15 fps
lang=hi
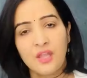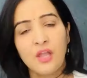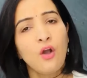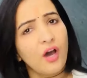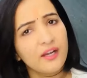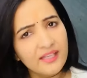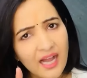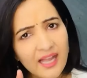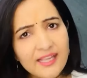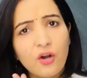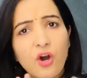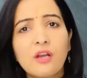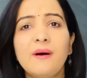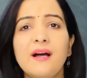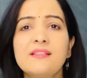और यहां एक
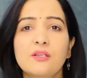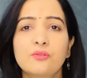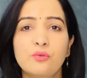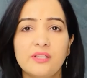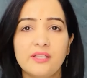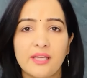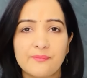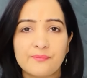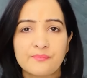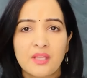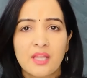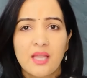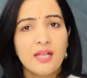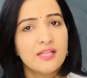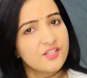और बात जरूरी है
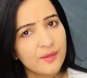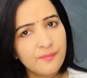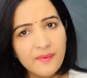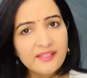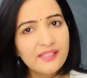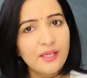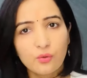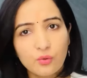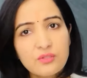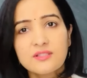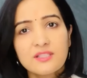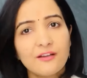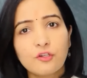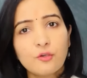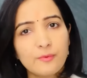जब मैं ये
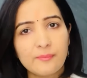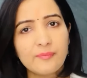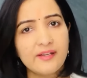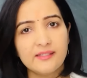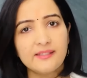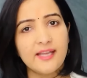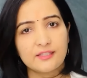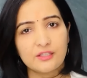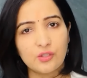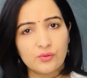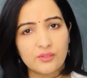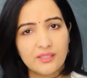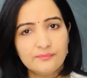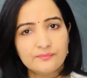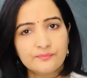उत्सव रूपी भीड़ देखती हूं
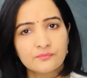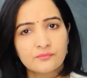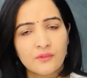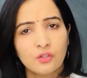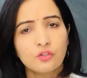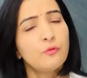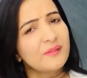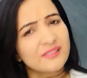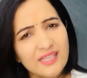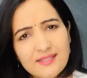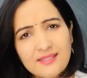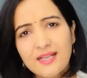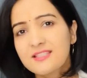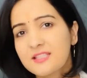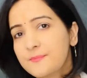ना तो पता है
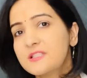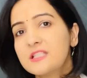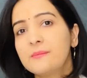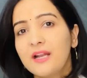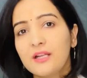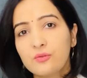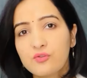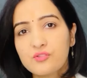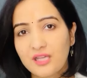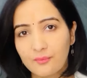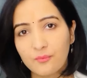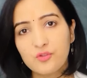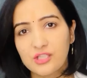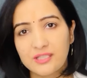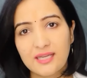इसका सबसे बड़ा नुकसान
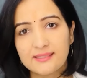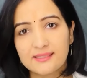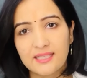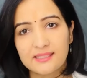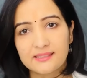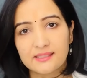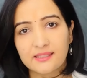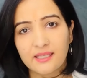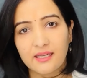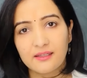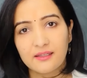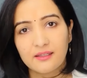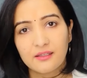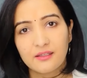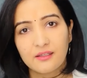मुझे क्या दिखाई देता
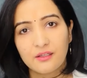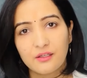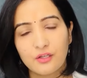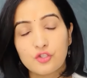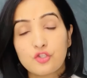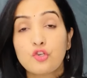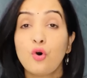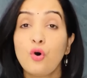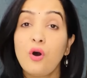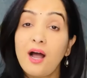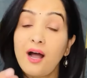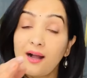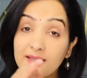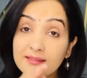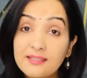है जो
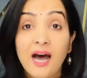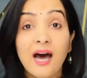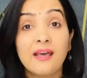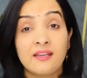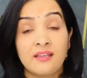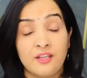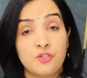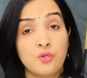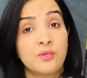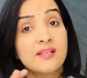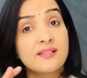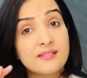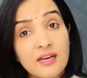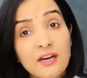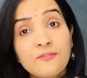हकदार हैं जो
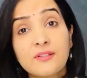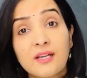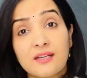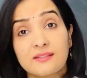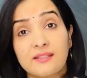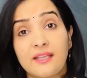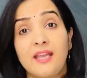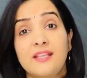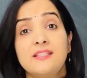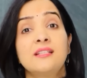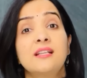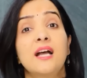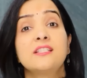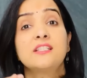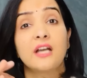डिजर्व करते हैं
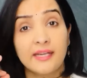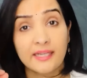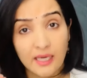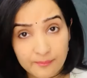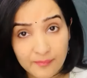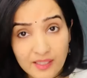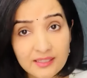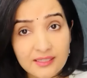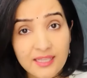जिनका जाना बनता